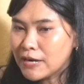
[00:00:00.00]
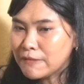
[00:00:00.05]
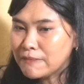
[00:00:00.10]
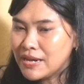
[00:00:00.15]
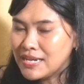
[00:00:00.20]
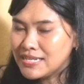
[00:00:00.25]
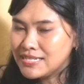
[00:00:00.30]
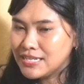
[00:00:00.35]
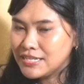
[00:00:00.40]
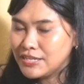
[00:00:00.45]

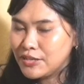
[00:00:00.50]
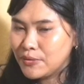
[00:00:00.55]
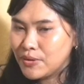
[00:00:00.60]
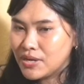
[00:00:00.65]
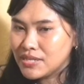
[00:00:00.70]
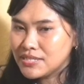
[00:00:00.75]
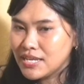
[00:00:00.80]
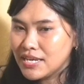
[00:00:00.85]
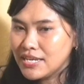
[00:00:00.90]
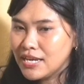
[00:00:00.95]
remaja
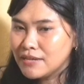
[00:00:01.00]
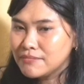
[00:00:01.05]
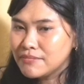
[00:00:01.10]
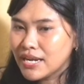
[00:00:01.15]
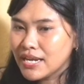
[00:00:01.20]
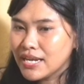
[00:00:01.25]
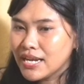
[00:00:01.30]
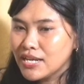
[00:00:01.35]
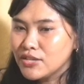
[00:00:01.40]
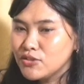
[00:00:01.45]
dewasa yang
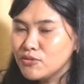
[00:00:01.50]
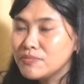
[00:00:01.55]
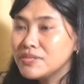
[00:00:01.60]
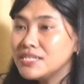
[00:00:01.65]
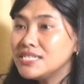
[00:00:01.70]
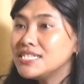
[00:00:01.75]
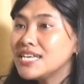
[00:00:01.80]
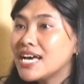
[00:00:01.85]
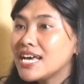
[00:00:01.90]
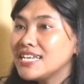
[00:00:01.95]
mereka itu
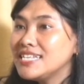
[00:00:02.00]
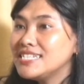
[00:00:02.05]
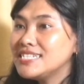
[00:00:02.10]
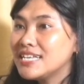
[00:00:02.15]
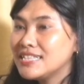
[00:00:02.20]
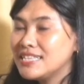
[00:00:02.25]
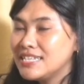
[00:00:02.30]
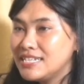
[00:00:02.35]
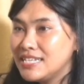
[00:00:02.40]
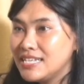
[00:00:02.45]
mencari
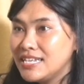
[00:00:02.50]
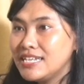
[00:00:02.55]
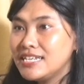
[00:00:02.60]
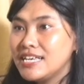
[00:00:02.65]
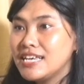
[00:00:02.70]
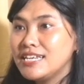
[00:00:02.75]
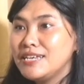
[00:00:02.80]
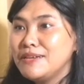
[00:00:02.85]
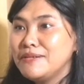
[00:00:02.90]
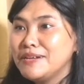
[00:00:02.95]
jati diri
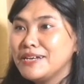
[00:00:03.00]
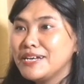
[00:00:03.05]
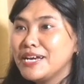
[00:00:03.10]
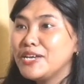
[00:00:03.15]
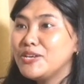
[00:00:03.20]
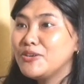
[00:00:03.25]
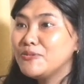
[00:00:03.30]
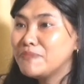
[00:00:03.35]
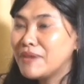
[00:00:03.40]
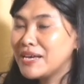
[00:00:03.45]
dari
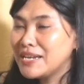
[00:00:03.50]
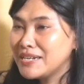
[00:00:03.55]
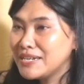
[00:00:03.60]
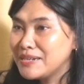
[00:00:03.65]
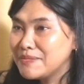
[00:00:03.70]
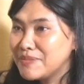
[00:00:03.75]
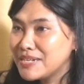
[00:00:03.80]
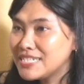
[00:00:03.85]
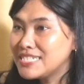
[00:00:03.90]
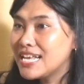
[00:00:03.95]

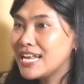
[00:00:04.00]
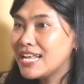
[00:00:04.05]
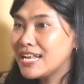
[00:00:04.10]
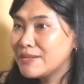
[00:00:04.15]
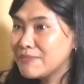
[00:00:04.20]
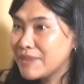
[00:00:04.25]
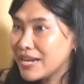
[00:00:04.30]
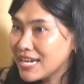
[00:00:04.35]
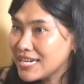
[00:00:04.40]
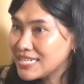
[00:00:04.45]
kehidupan
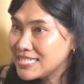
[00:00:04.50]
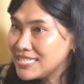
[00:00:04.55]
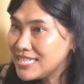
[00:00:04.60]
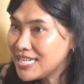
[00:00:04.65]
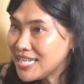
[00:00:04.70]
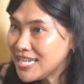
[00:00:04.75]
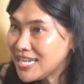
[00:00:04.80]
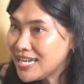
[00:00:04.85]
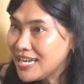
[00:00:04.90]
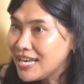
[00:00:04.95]
perjalanan mereka
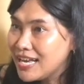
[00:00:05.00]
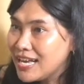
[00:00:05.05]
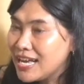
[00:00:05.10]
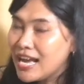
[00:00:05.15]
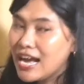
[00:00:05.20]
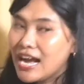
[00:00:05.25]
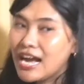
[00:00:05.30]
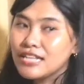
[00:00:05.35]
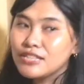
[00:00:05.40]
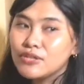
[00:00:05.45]
sendiri okay.
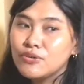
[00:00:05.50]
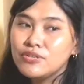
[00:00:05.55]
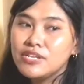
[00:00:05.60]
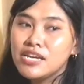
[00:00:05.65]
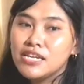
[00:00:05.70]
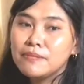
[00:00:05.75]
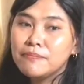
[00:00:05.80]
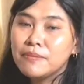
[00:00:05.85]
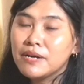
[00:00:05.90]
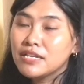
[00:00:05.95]
atau
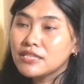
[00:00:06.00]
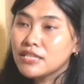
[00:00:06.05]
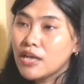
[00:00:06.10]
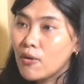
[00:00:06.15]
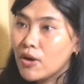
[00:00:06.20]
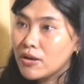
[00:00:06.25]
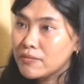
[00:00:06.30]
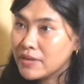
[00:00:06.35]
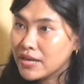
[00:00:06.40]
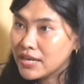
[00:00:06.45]
dari
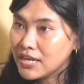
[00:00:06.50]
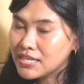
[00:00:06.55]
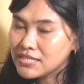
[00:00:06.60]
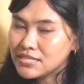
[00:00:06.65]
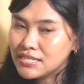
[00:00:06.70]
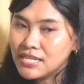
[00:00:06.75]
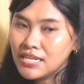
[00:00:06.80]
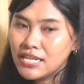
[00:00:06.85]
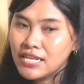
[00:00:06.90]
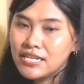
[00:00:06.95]
pengetahuan mereka
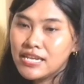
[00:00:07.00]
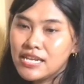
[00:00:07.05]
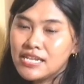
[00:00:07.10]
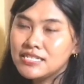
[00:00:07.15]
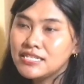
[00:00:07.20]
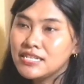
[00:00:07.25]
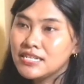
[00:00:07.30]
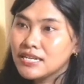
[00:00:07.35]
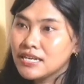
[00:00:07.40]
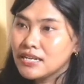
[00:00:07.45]
sendiri
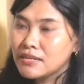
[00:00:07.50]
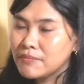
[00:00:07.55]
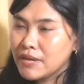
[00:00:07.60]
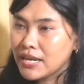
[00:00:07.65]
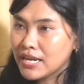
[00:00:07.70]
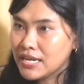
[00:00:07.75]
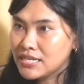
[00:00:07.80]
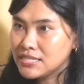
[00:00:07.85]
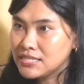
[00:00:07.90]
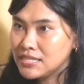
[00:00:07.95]
dari circle
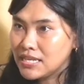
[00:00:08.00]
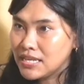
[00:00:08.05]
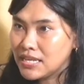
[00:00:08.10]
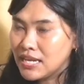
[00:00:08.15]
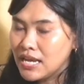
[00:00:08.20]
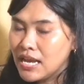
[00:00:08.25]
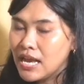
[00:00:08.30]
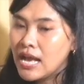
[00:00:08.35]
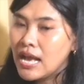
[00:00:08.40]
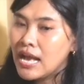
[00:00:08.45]
mereka
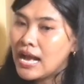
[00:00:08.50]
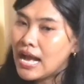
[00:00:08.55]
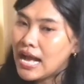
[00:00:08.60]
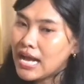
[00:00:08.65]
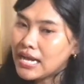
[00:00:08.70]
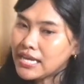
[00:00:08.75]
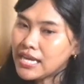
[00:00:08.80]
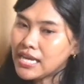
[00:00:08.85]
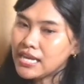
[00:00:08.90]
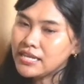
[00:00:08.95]
sendiri.
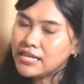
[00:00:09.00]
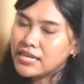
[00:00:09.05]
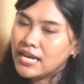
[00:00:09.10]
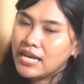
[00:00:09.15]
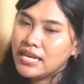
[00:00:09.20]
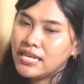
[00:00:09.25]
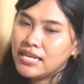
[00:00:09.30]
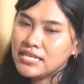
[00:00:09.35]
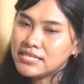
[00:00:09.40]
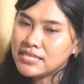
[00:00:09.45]

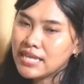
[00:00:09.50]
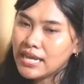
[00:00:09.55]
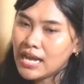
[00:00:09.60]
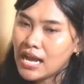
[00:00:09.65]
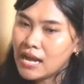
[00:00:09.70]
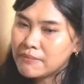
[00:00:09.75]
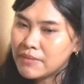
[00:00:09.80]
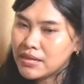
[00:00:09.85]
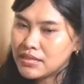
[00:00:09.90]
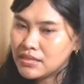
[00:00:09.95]
Akhirnya ini saya
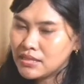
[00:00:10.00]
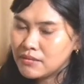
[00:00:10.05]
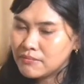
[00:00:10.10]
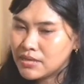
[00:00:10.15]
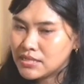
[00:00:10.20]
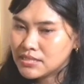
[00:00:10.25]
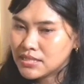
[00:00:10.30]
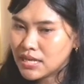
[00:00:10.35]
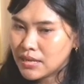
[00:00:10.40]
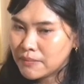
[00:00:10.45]
amati
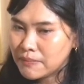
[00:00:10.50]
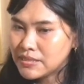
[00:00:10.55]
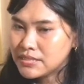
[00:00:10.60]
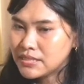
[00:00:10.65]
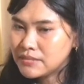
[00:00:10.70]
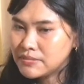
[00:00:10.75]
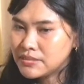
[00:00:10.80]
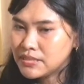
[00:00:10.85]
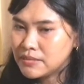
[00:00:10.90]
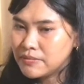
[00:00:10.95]
Mas, kenapa
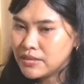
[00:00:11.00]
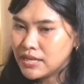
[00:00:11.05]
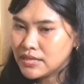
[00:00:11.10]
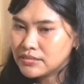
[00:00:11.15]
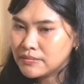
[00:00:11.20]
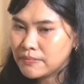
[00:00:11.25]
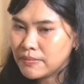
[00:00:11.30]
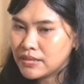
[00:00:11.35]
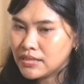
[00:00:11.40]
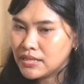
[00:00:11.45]
saya bisa
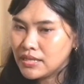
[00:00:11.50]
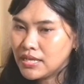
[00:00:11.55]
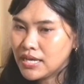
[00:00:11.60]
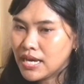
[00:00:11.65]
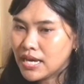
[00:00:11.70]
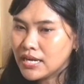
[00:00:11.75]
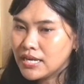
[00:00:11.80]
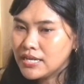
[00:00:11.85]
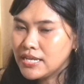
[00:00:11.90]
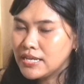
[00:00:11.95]
bilang seperti ini
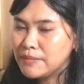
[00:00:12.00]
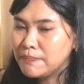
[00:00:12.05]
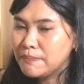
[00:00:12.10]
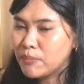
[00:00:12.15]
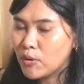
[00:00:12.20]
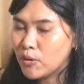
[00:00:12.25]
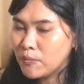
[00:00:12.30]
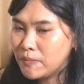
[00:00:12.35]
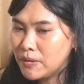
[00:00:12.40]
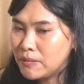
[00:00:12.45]
karena dari
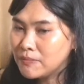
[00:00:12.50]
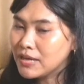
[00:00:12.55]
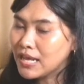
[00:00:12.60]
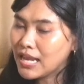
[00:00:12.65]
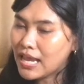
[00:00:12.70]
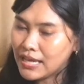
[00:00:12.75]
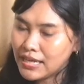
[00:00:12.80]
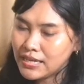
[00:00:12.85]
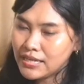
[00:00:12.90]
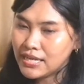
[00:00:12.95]
problem
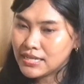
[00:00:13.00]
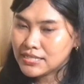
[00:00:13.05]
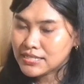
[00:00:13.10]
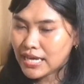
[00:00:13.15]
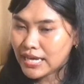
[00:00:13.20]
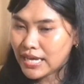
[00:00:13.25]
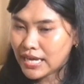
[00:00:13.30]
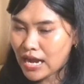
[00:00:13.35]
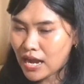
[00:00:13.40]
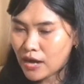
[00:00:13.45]
klien yang
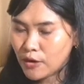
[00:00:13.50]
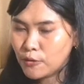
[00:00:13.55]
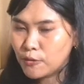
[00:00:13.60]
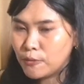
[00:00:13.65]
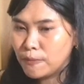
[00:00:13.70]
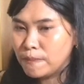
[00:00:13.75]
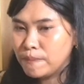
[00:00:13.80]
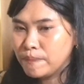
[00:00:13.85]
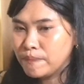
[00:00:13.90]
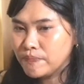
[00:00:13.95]
saya
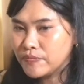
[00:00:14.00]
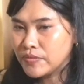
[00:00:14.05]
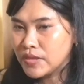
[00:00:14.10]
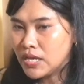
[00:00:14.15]
rangkum